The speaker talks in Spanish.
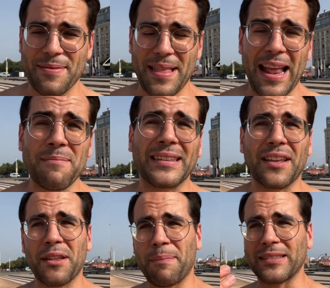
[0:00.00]
el Matías
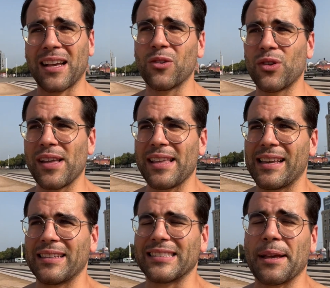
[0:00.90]
del pasado
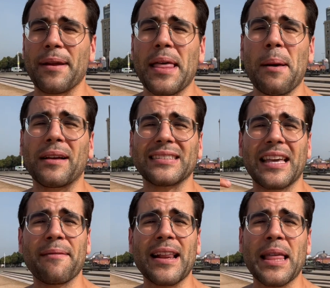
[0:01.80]
se validaba, se
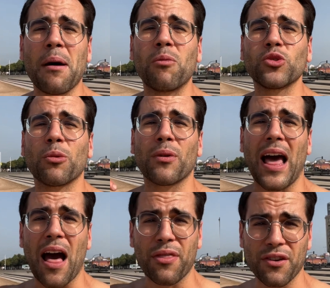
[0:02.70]
validaba mucho por las
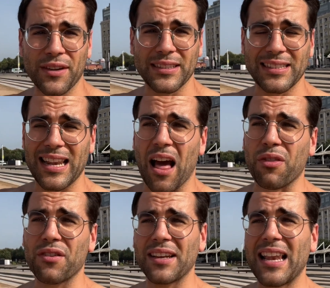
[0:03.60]
acciones. Las
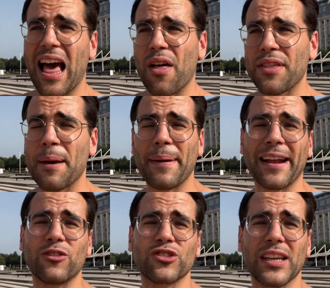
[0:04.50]
acciones las hacía para
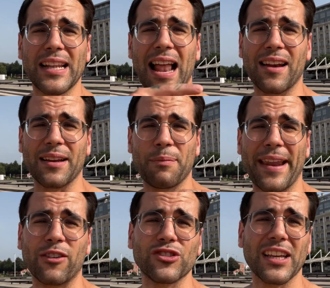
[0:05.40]
conseguir, algo, para
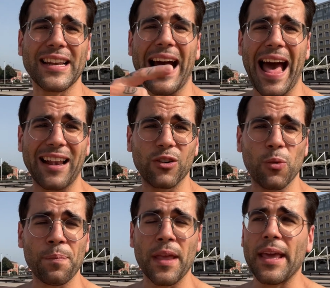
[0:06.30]
conseguir algo.
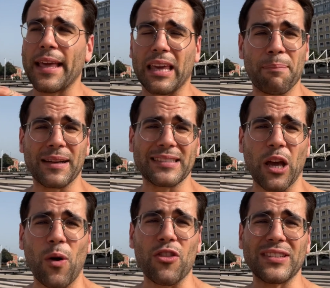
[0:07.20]
¿Qué pasa? Que
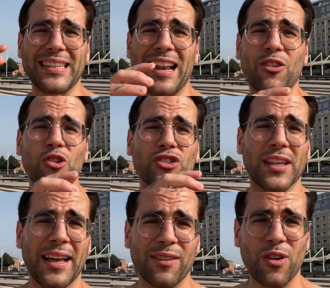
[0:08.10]
cuando ese algo no se
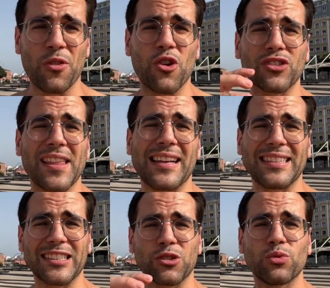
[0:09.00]
da, cuando no se da ese
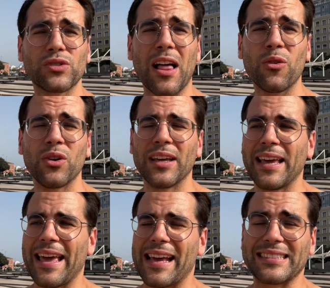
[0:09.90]
resultado,
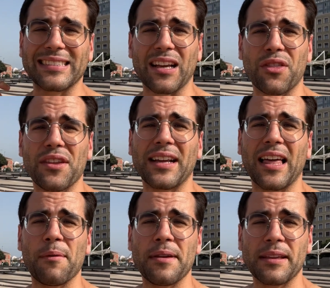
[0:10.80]
esas acciones
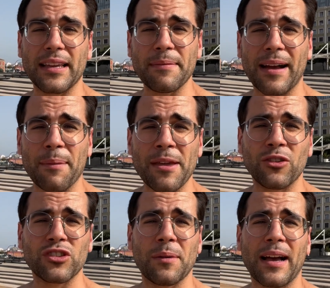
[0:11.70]
cada vez iban a
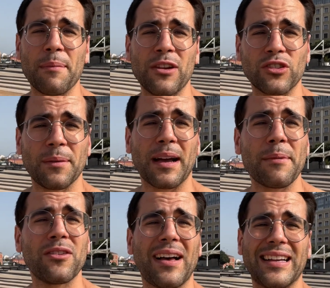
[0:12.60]
menos, iban a menos, iban a
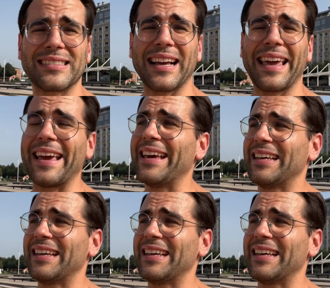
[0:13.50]
menos, hasta que